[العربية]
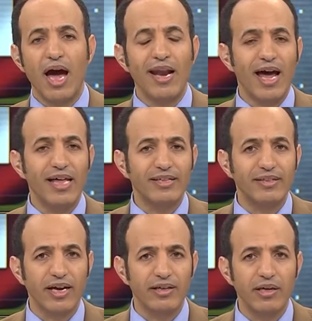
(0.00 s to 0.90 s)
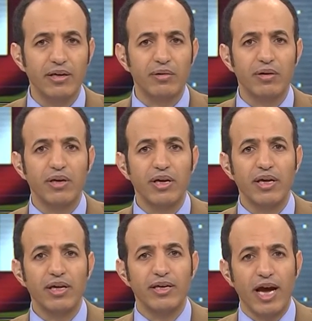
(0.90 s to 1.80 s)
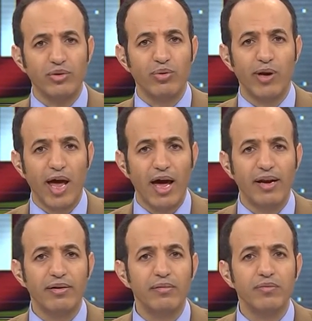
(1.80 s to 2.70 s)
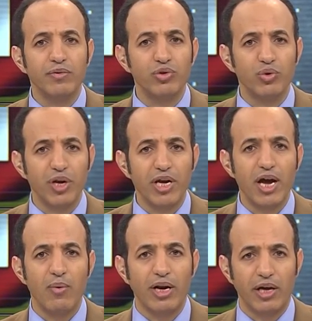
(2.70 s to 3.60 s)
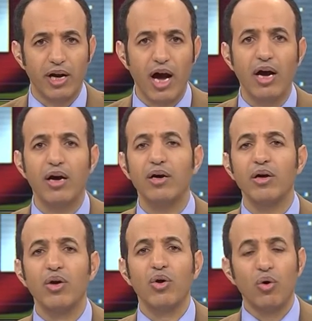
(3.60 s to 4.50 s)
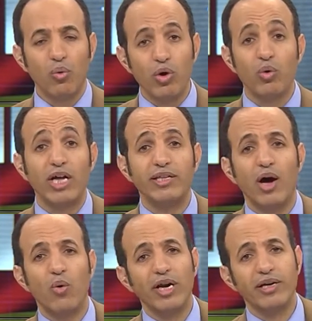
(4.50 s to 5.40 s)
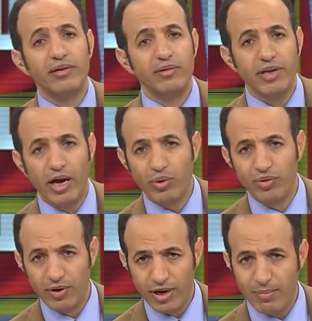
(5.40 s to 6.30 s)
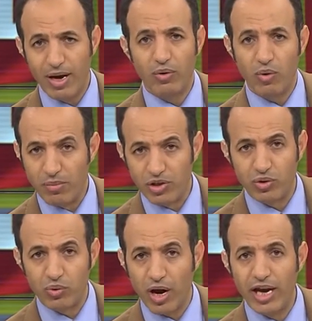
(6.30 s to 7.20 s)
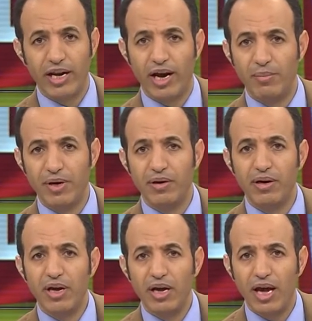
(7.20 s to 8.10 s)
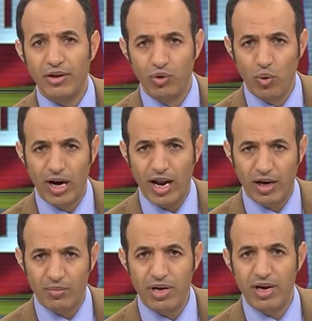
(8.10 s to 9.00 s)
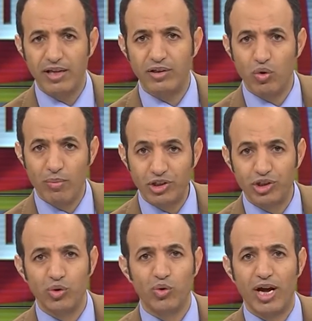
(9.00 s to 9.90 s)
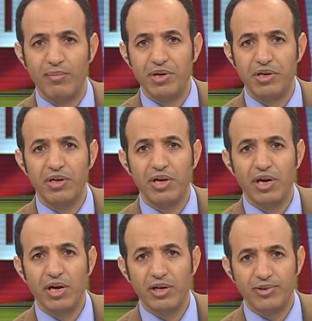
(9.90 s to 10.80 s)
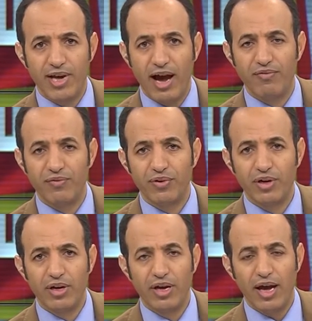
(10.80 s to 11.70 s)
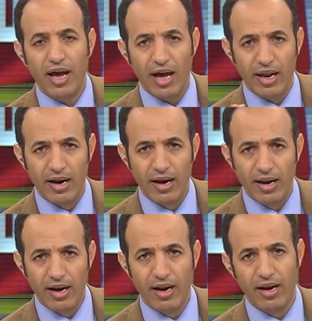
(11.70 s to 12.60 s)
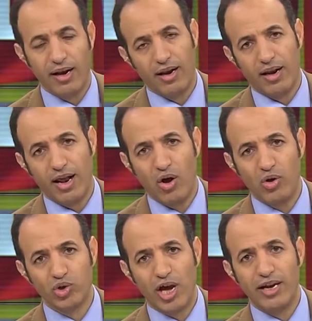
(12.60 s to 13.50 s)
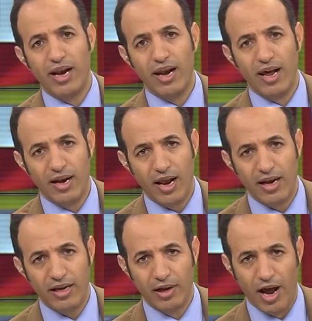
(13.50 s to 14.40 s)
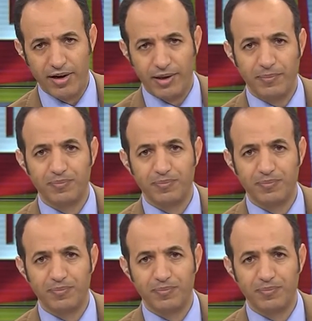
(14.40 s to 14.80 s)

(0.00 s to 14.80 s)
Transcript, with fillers: أن هذا التغيير يحدث الآن في سوريا والعراق ويراد له ان يحدث في اليمن ومصر وغيرها من الدول العربيه التي يبشرونها بزحف الحصان الايراني.